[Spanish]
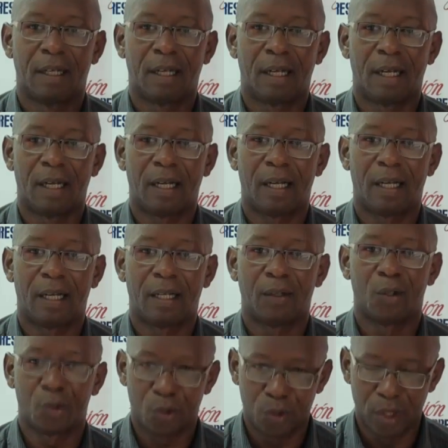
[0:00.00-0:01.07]
a
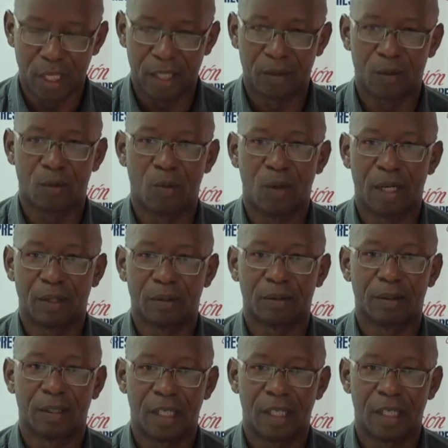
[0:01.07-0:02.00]
los ciudadanos cubanos.